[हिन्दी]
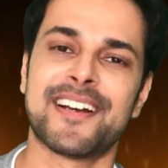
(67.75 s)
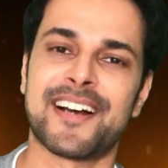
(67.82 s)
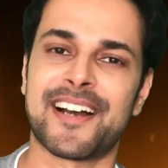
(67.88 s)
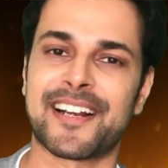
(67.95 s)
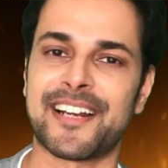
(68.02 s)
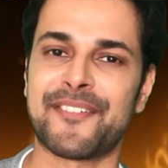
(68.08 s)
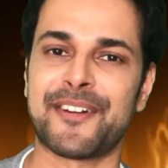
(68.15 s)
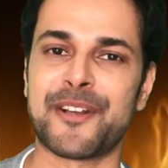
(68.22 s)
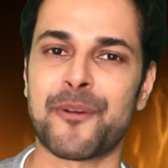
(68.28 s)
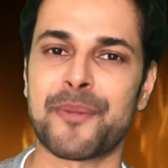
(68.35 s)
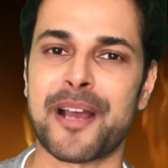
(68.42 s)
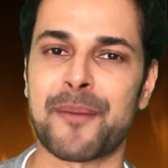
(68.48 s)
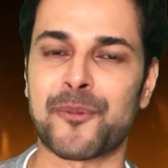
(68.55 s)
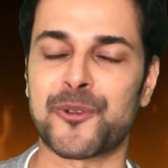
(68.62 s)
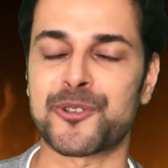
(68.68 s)
अगले वीडियो में
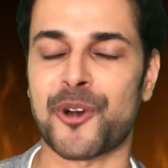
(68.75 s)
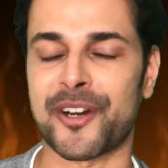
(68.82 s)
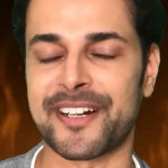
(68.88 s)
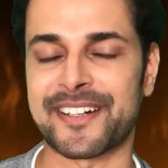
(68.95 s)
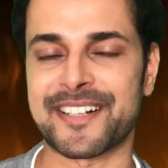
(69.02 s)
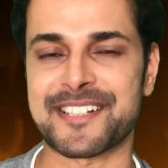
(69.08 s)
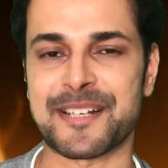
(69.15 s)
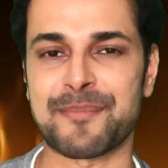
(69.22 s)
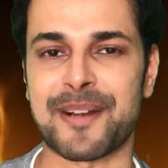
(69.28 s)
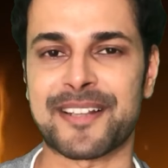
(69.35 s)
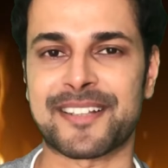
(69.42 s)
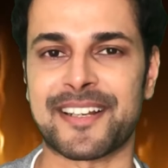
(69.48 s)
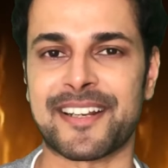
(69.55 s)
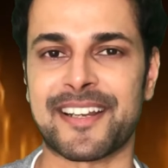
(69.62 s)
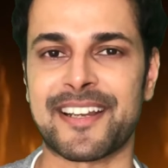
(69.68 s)
हम कुछ और इंटरेस्टिंग बात
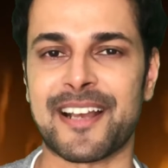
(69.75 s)
करेंगे